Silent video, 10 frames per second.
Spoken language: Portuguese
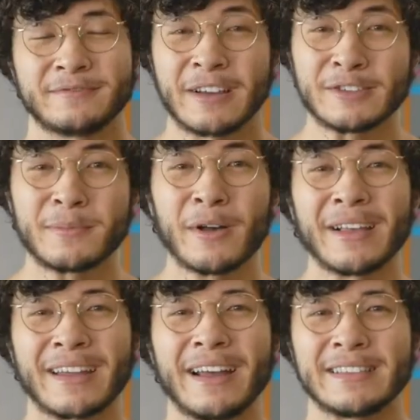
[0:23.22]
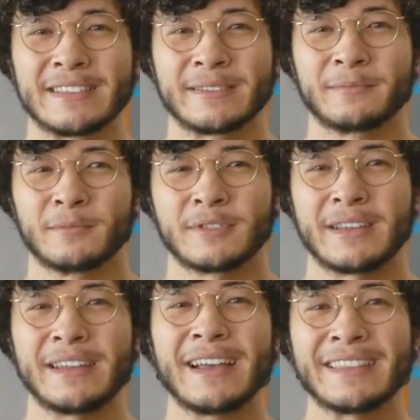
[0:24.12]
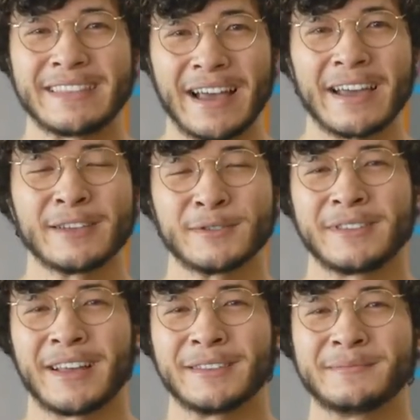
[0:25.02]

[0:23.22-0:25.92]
Faça uma aula grátis. O CNA dá resultado,